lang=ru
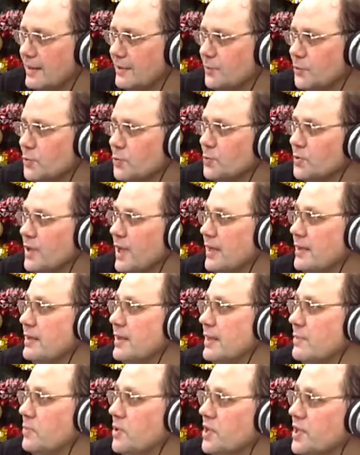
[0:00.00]
Ну, не,
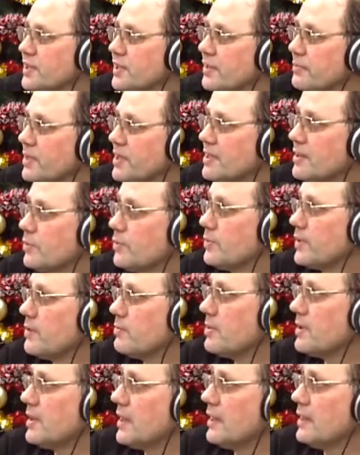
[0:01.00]
необычное место у меня
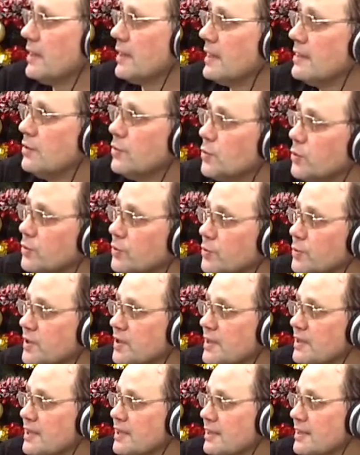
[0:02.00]
было одно, но
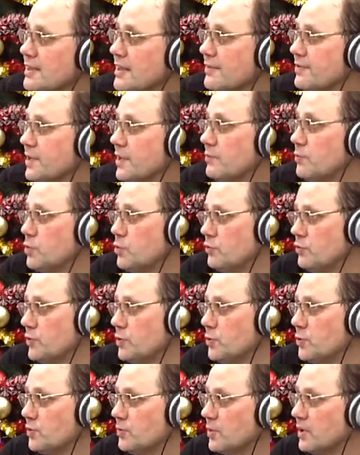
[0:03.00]
это не, не совсем Новый
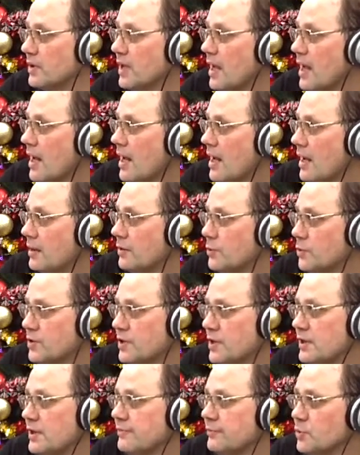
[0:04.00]
год был. Но
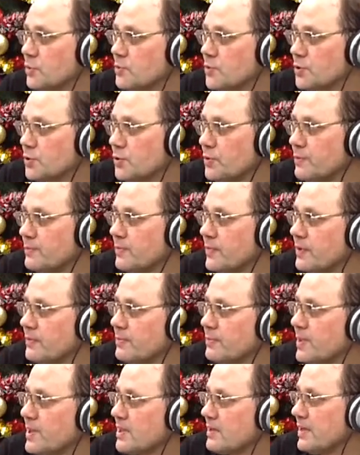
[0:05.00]
дело в том, что
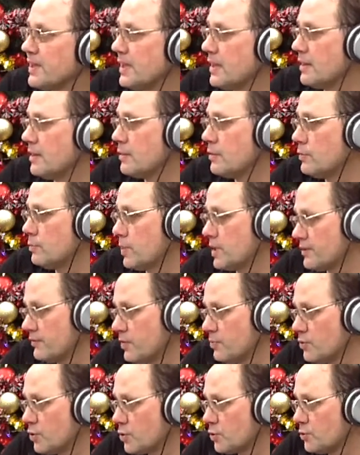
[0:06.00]
в по, своей, по
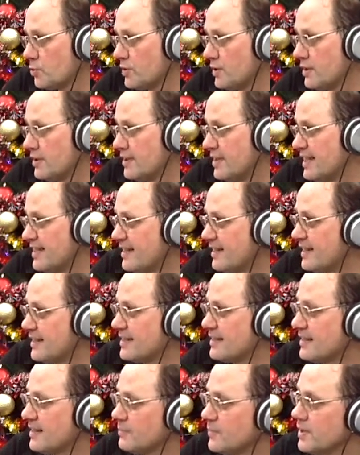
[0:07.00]
своему роду
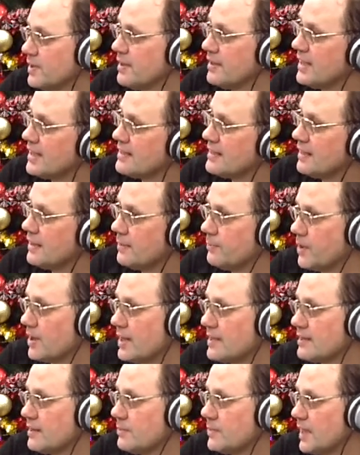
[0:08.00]
деятельности мы ездили по
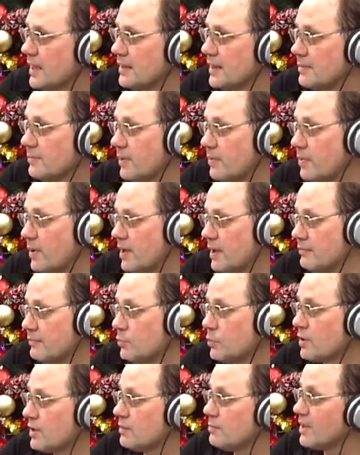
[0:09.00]
разным театрам, попали в
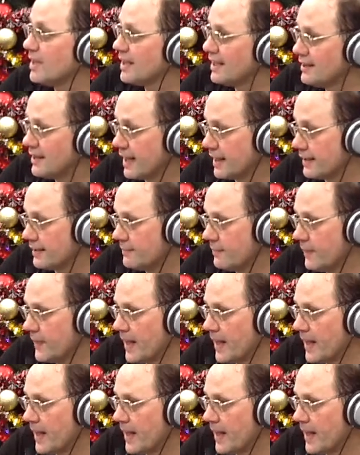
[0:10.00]
город Магадан.